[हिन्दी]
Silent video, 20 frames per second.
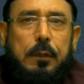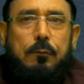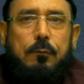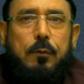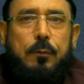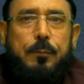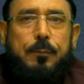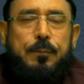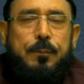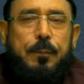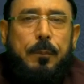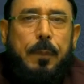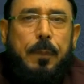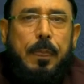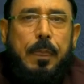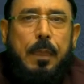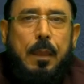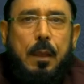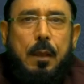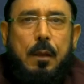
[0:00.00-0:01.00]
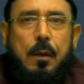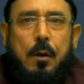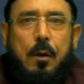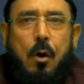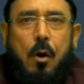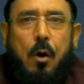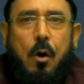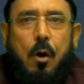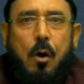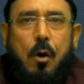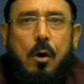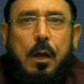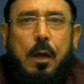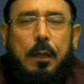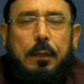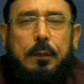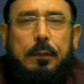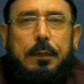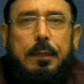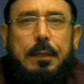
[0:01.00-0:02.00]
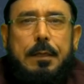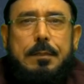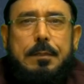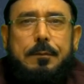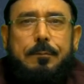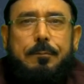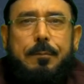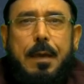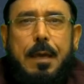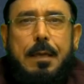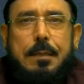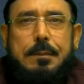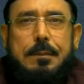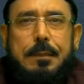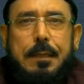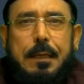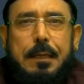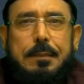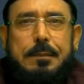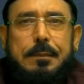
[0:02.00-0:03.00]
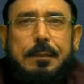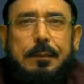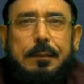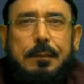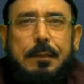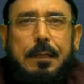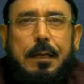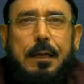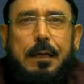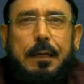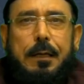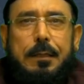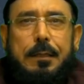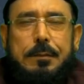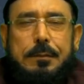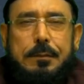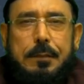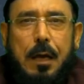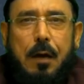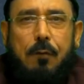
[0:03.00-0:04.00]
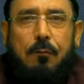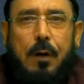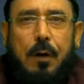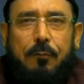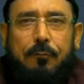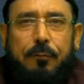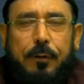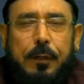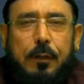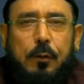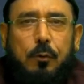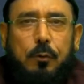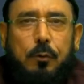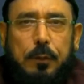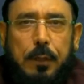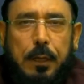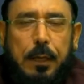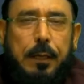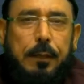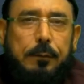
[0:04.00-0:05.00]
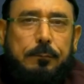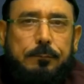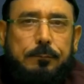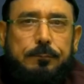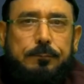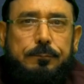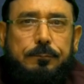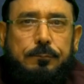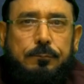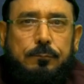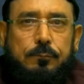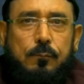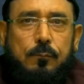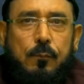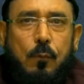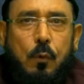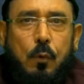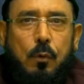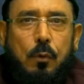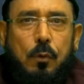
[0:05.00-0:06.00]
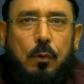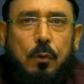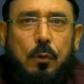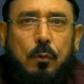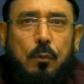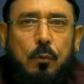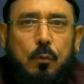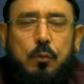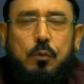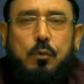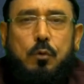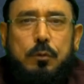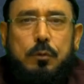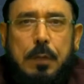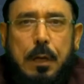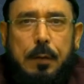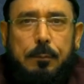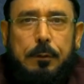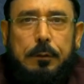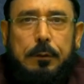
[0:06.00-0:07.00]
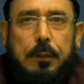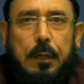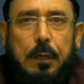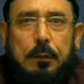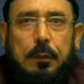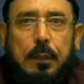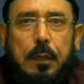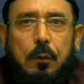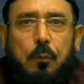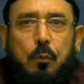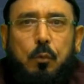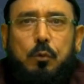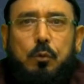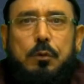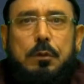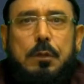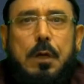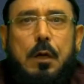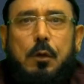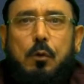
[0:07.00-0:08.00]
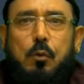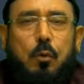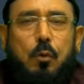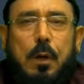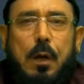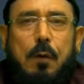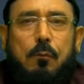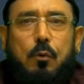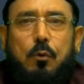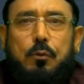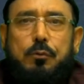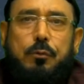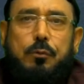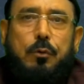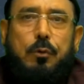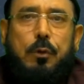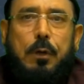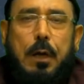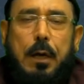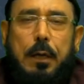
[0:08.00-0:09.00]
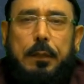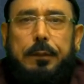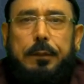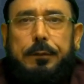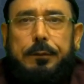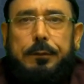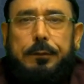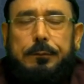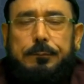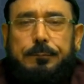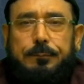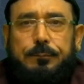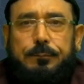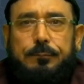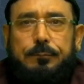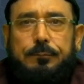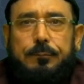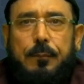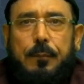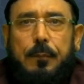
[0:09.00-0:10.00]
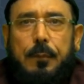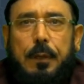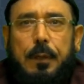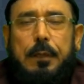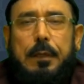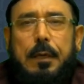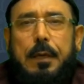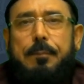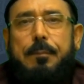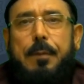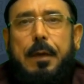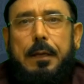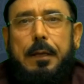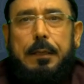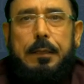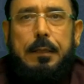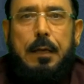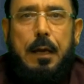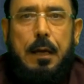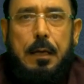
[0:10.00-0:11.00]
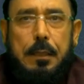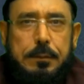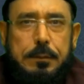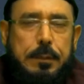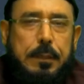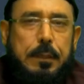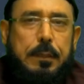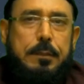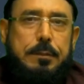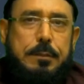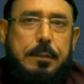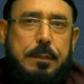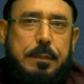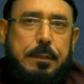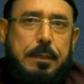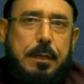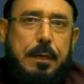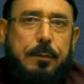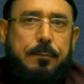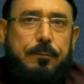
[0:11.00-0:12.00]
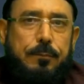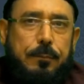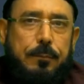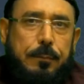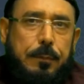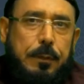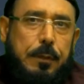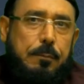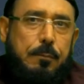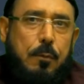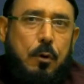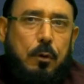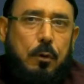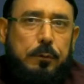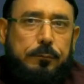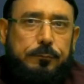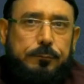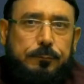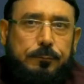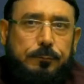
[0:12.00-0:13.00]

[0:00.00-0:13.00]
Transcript: हैं वो और हदीस में से जितना हिस्सा वहाँ फिट होता है उसको साबित करता है उतना टुकड़ा वो उसको लगा देते हैं कि ये मैंने यहाँ से अखज़ किया है ये मौक़